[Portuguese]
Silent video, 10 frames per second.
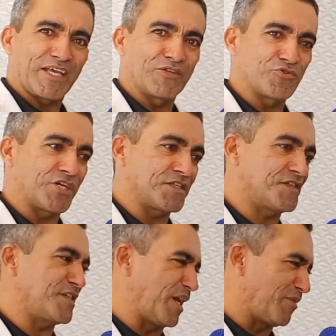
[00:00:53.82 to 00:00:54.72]
aqui do
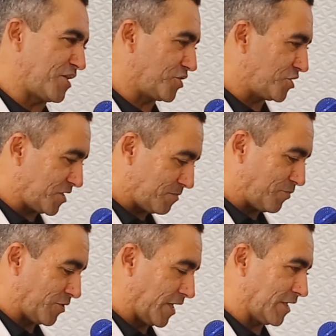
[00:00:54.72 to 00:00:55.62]
Getsemane, a gente
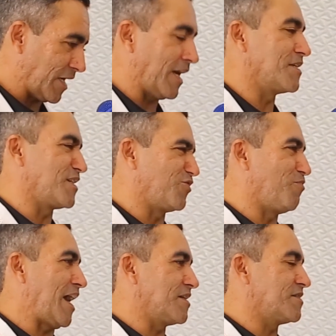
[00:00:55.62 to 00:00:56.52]
poder estar tá
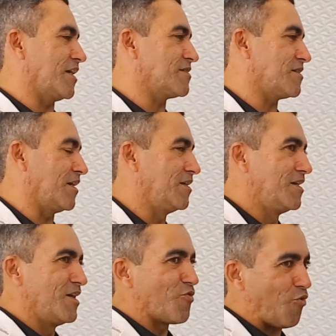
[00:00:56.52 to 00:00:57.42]
realizando mais essa
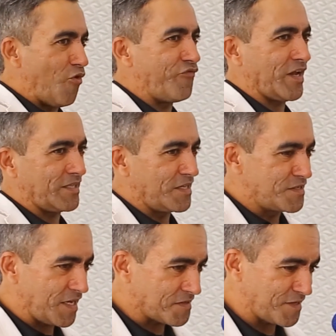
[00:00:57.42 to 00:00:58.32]

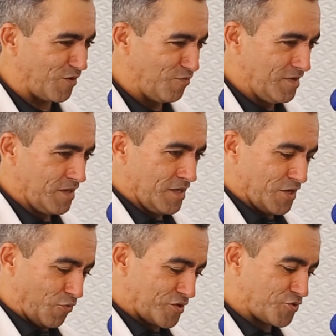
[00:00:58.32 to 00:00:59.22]
confraternização
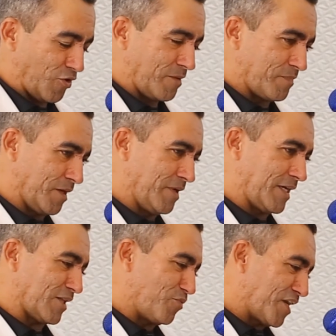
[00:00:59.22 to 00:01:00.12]
com a Escola
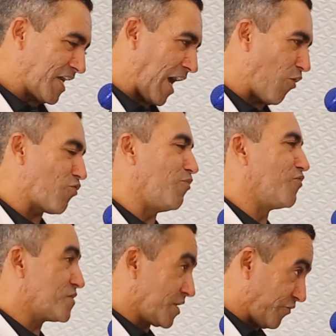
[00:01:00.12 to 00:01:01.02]
Bíblica Dominical,
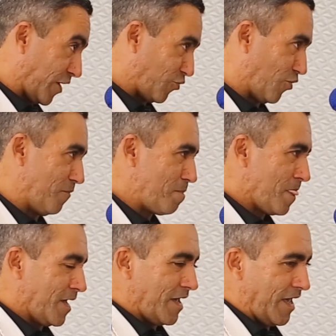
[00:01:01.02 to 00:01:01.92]
como você falou
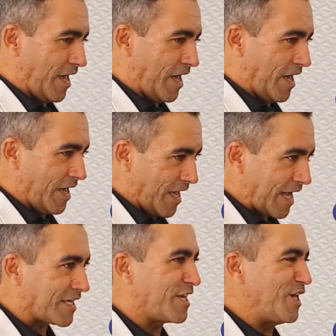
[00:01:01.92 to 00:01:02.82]
é, é
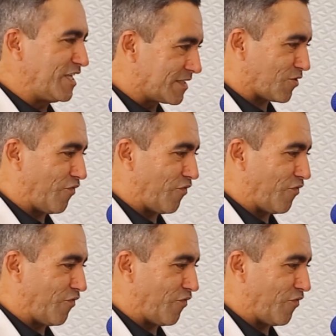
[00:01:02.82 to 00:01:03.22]
a quinta